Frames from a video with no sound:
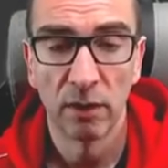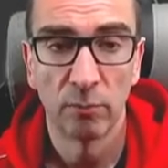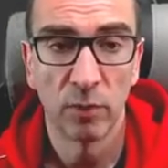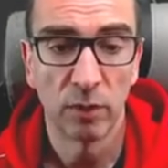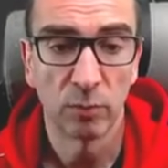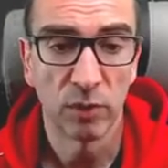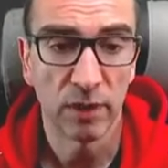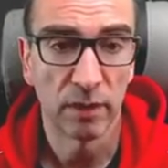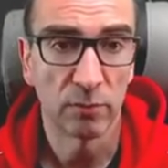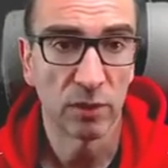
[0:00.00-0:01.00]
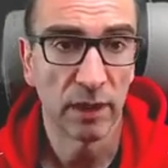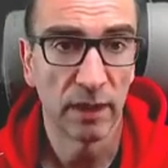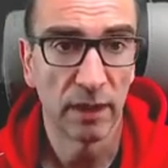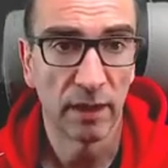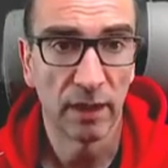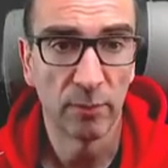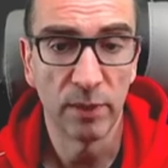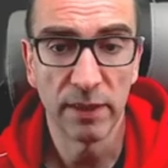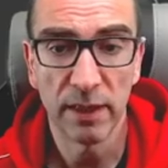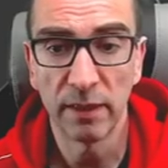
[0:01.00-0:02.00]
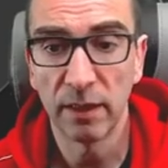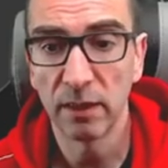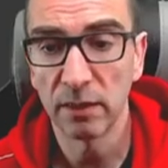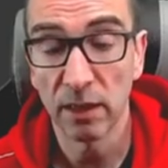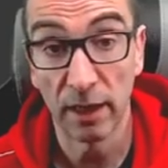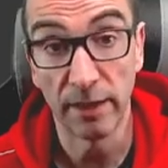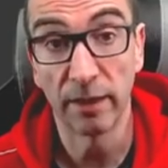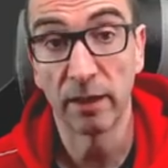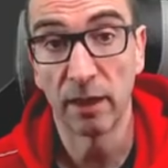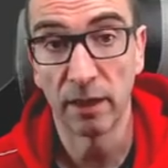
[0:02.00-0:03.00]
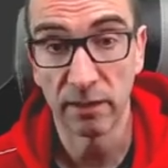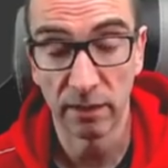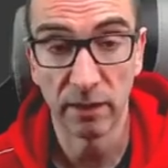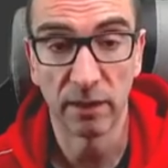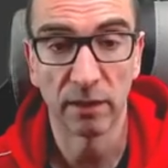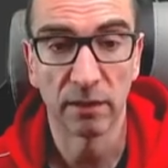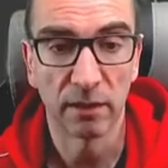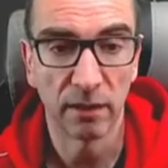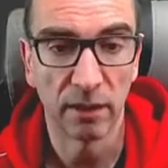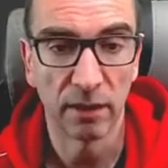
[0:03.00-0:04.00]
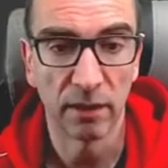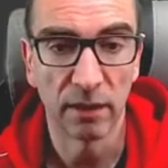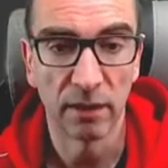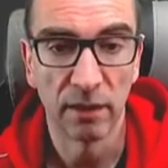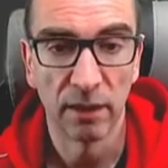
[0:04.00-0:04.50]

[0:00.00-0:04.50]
bueno, pues tendremos que ir a, Build Settings, añadir la escena a,